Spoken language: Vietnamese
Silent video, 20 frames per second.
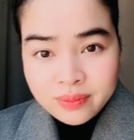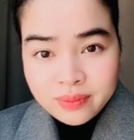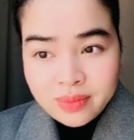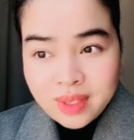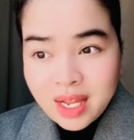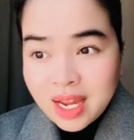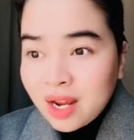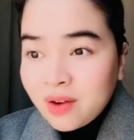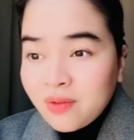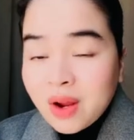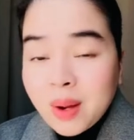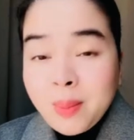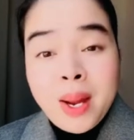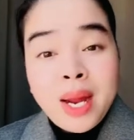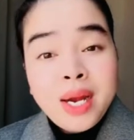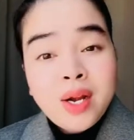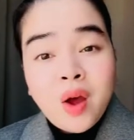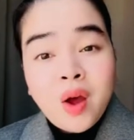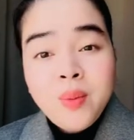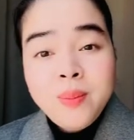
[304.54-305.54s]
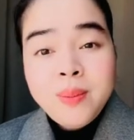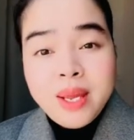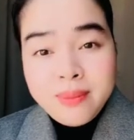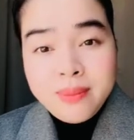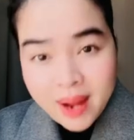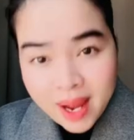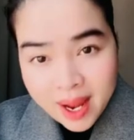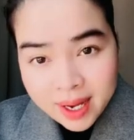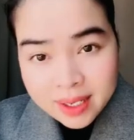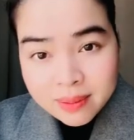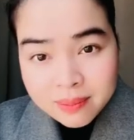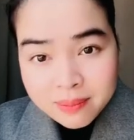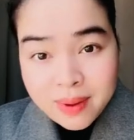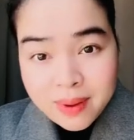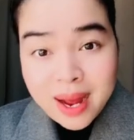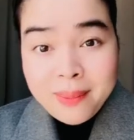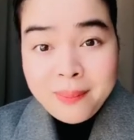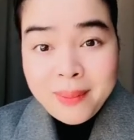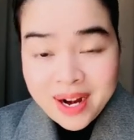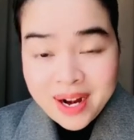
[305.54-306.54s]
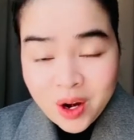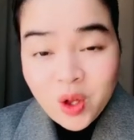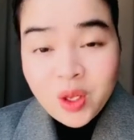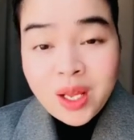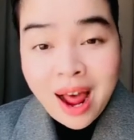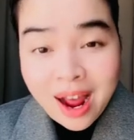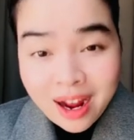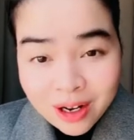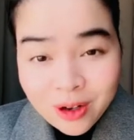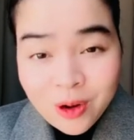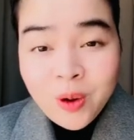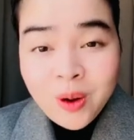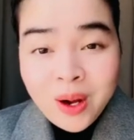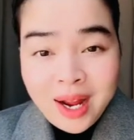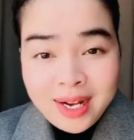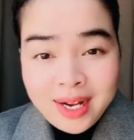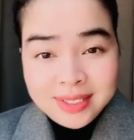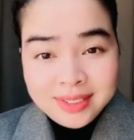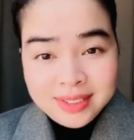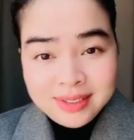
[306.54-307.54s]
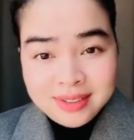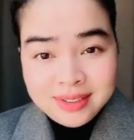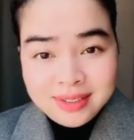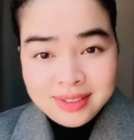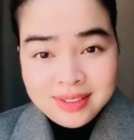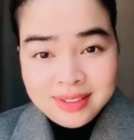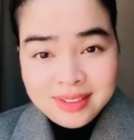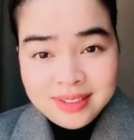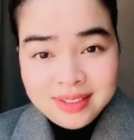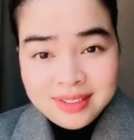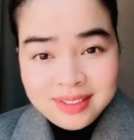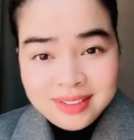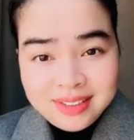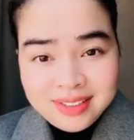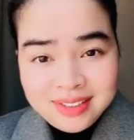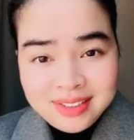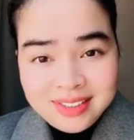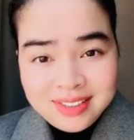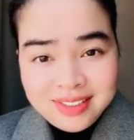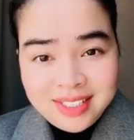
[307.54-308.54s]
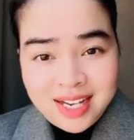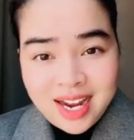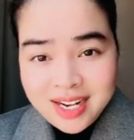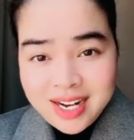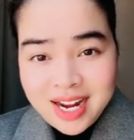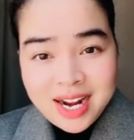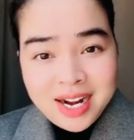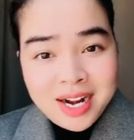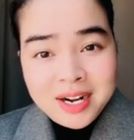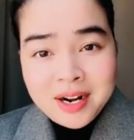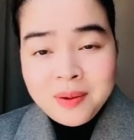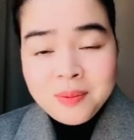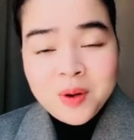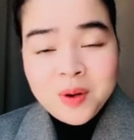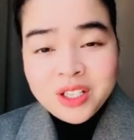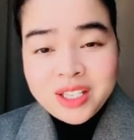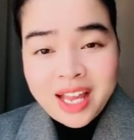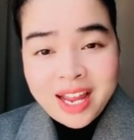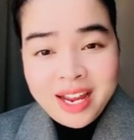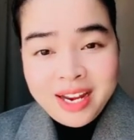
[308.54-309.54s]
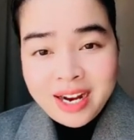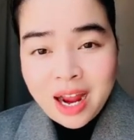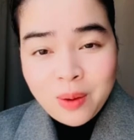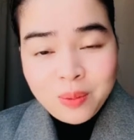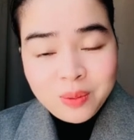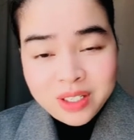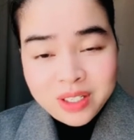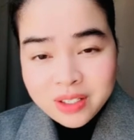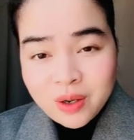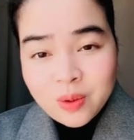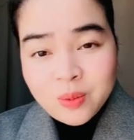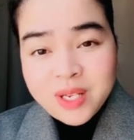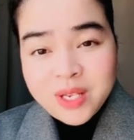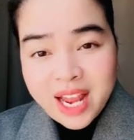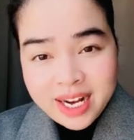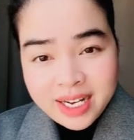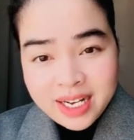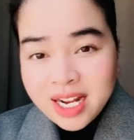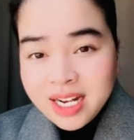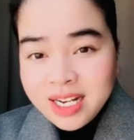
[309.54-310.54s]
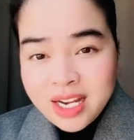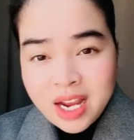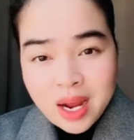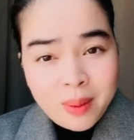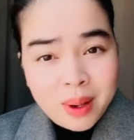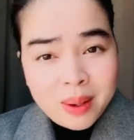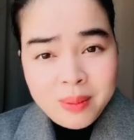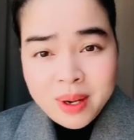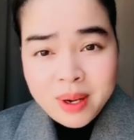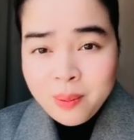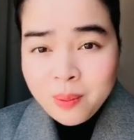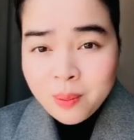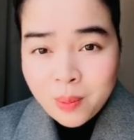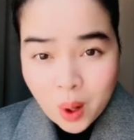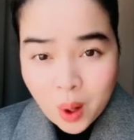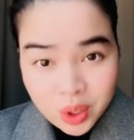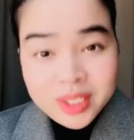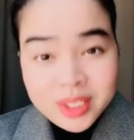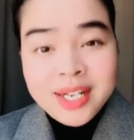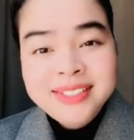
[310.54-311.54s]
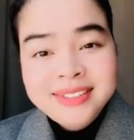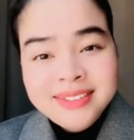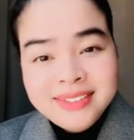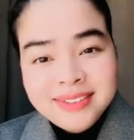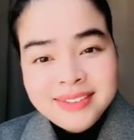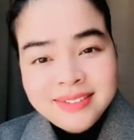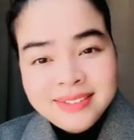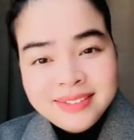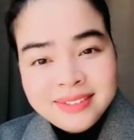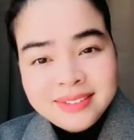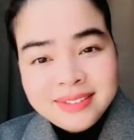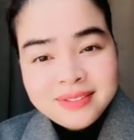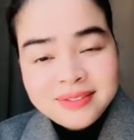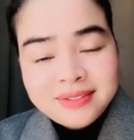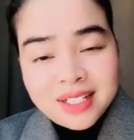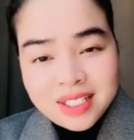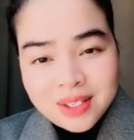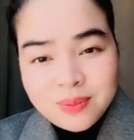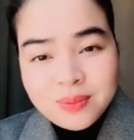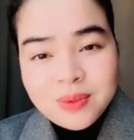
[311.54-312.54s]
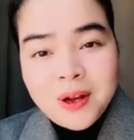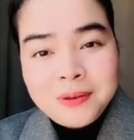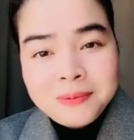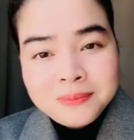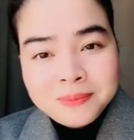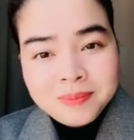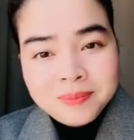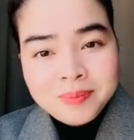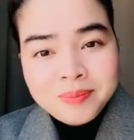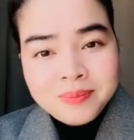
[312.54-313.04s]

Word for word: này không phải mai nói mỉa mai mà mai nói thật luôn á nhờ gia đình không có tiền học trường cộng sản nên giờ mai biết mọi thứ và sống tốt